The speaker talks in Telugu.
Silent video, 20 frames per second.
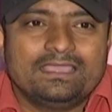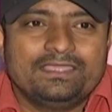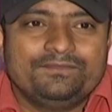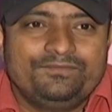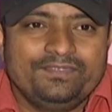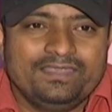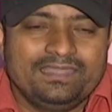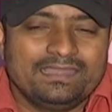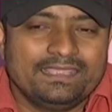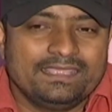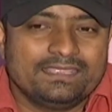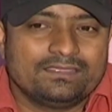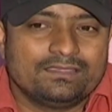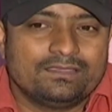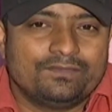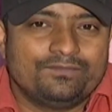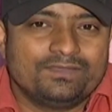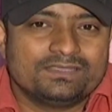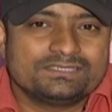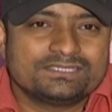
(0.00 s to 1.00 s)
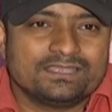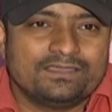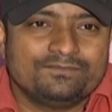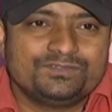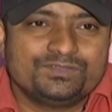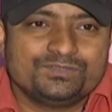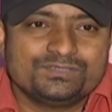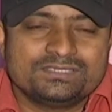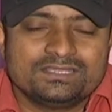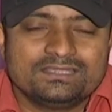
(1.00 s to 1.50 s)
ఐ ఫీల్ లైక్ ఫస్ట్
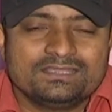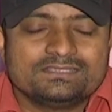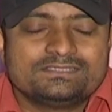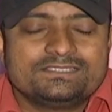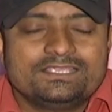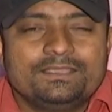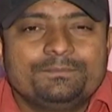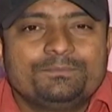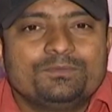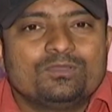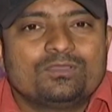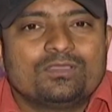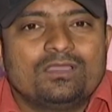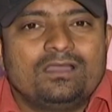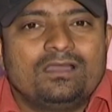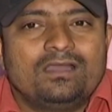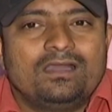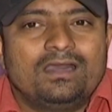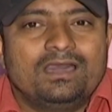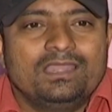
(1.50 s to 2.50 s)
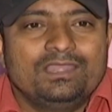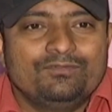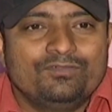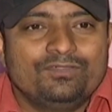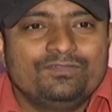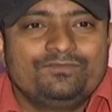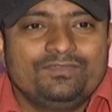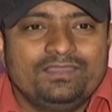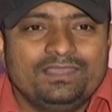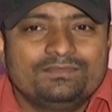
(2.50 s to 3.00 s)
హాఫ్ చూసినంత సేపు ఒక
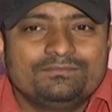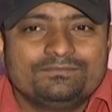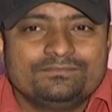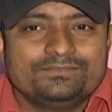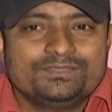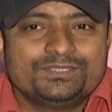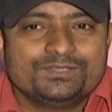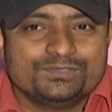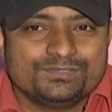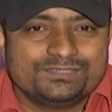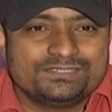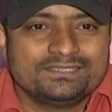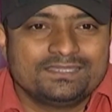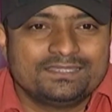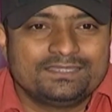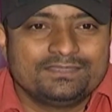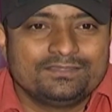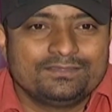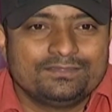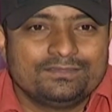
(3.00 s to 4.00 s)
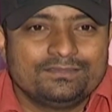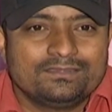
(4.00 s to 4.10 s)
హాలీవుడ్ ఫిలిం చూసినట్టు